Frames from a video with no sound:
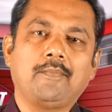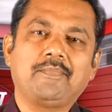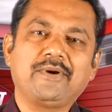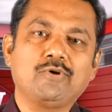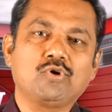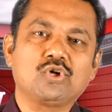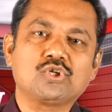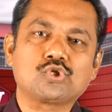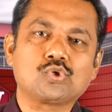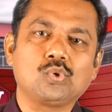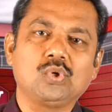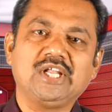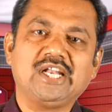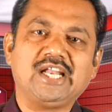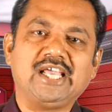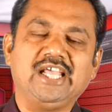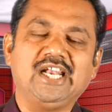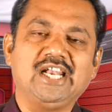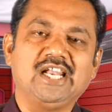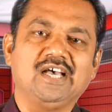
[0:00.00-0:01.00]
அப்படி ஒரு
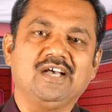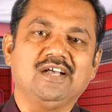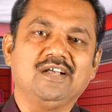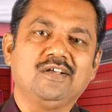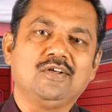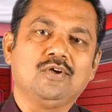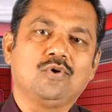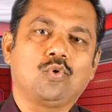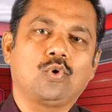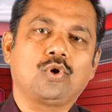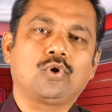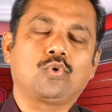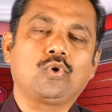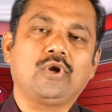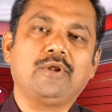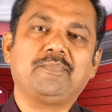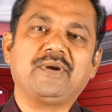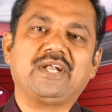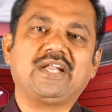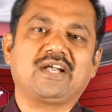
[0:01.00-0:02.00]
சூழ்நிலை இல்லை ஒரு
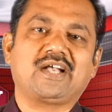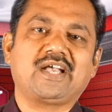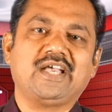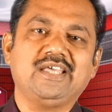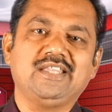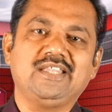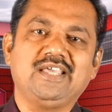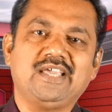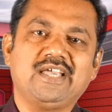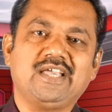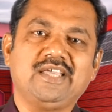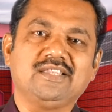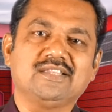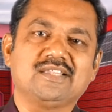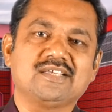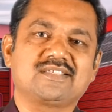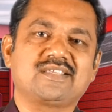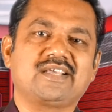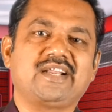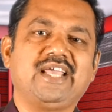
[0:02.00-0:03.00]
குறிப்பிட்ட கைதியை
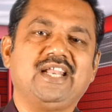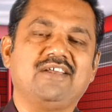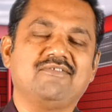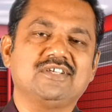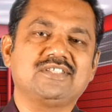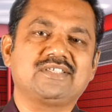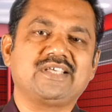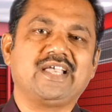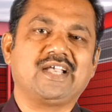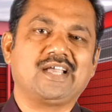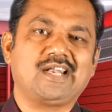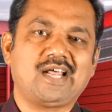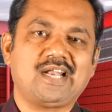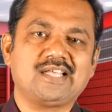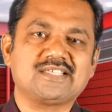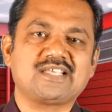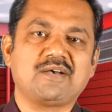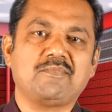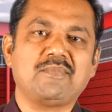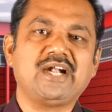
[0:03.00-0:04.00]
இந்த சிறையில் வச்சு
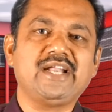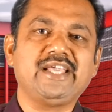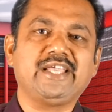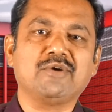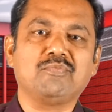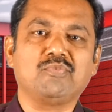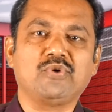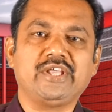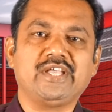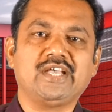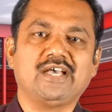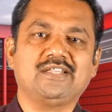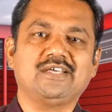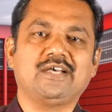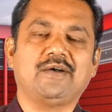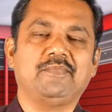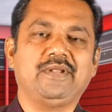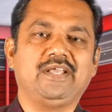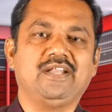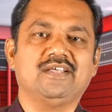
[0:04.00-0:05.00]
எங்களால் சமாளிக்க
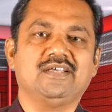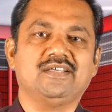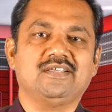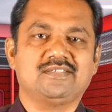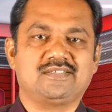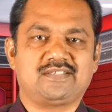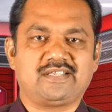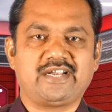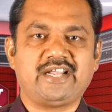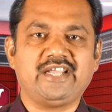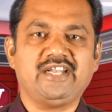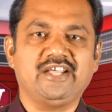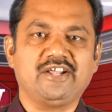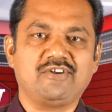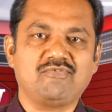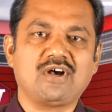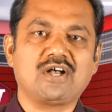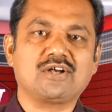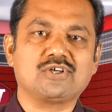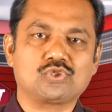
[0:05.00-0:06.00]
முடியாது அப்படின்னு சிறை
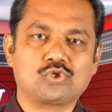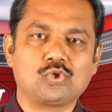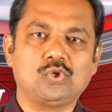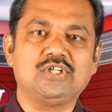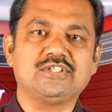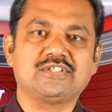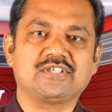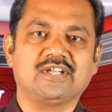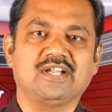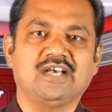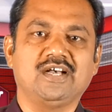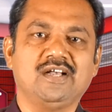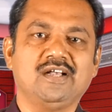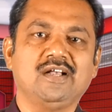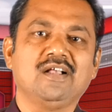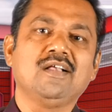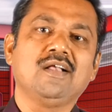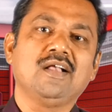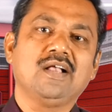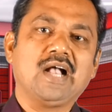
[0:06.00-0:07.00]
நிர்வாகம் சொல்லுச்சுன்னா
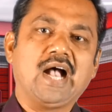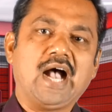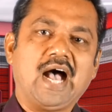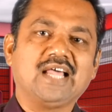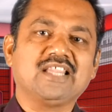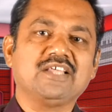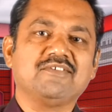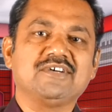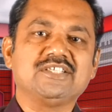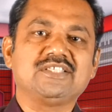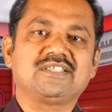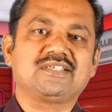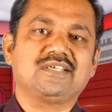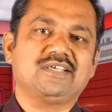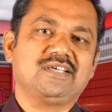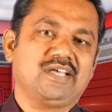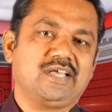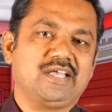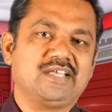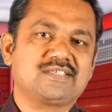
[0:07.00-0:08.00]
அதை
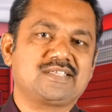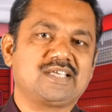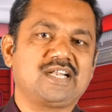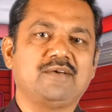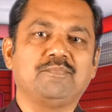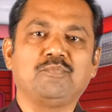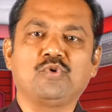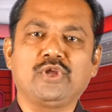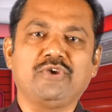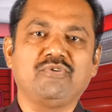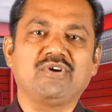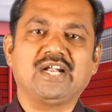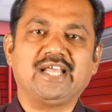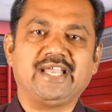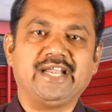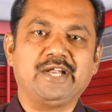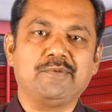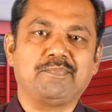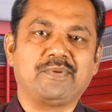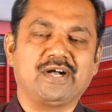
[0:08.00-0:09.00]
வச்சு சில
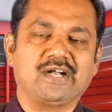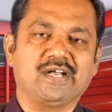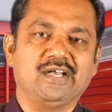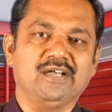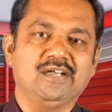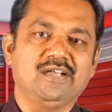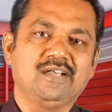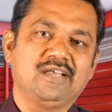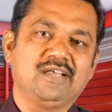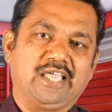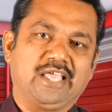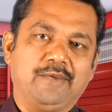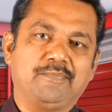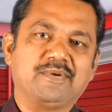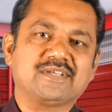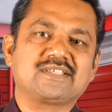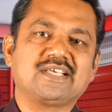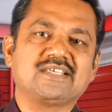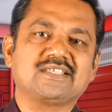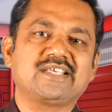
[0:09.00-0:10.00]
முடிவுகளை எடுப்பாங்க
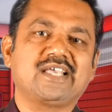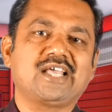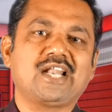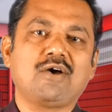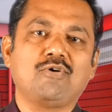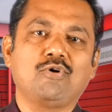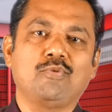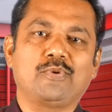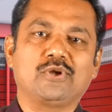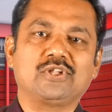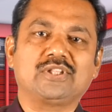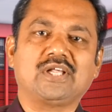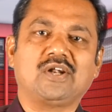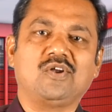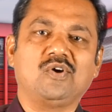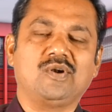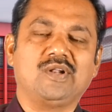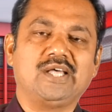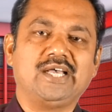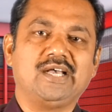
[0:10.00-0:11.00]
இப்போ சசிகலாவை
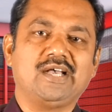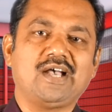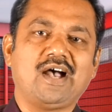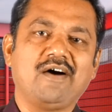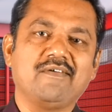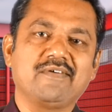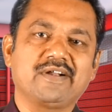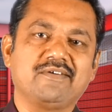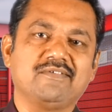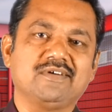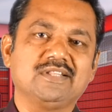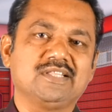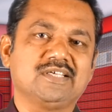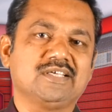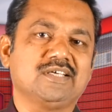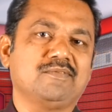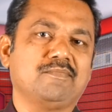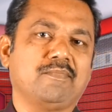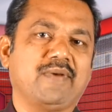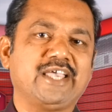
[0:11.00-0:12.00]
பொறுத்தளவில் அவரை
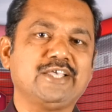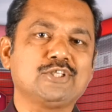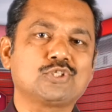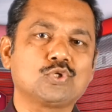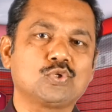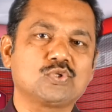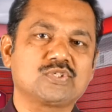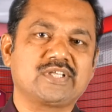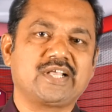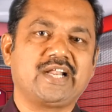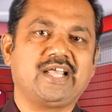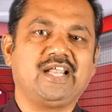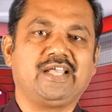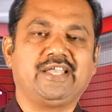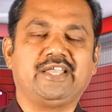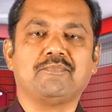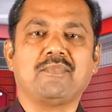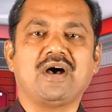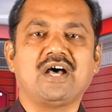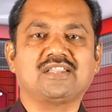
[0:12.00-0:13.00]
வந்து மைசூர்
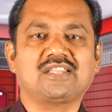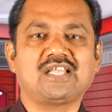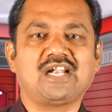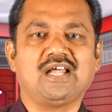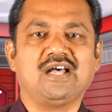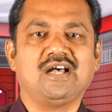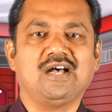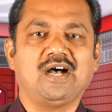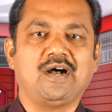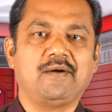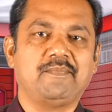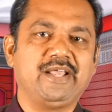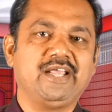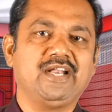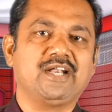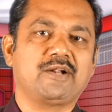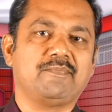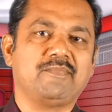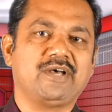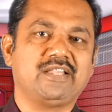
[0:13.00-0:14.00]
சிறைக்கு மாற்றலாம்
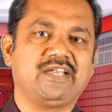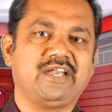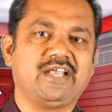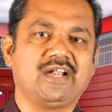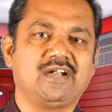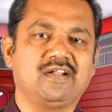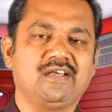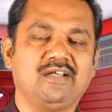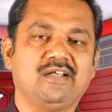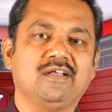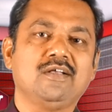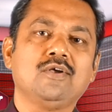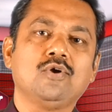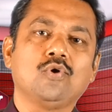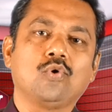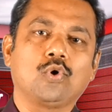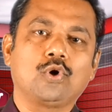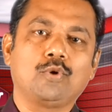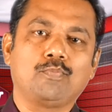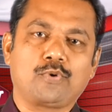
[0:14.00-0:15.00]
அப்படின்ற மாதிரியான
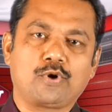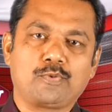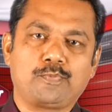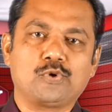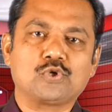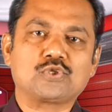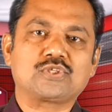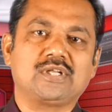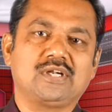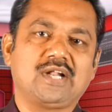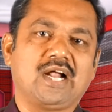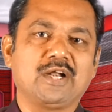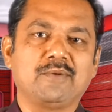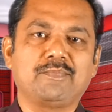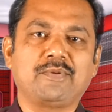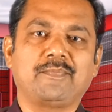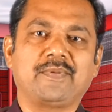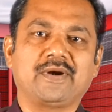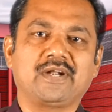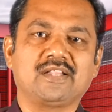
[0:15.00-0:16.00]
ஒரு ப்ரொப்போசல்
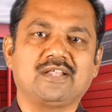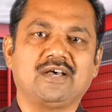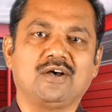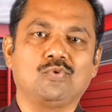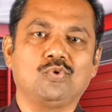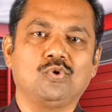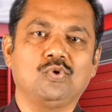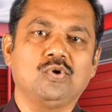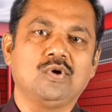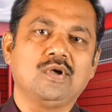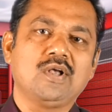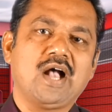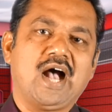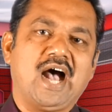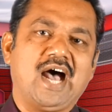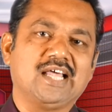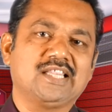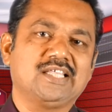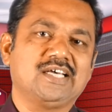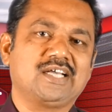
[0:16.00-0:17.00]
அனுப்பப்பட்டதாகவும்
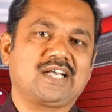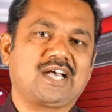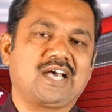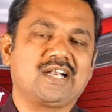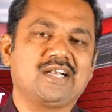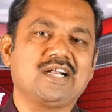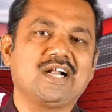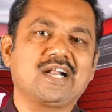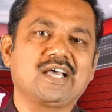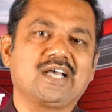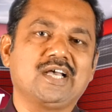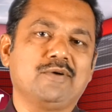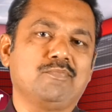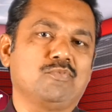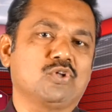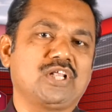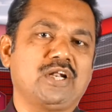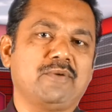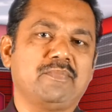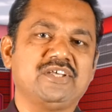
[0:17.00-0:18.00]
அதை கர்நாடக
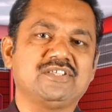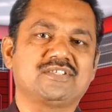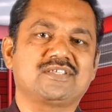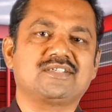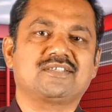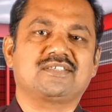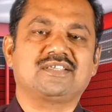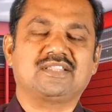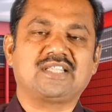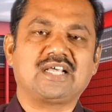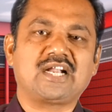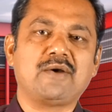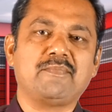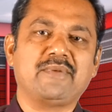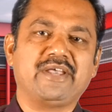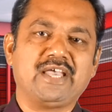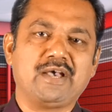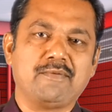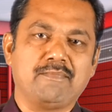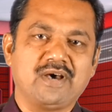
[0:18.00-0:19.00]
முதலமைச்சர் சித்தராமையா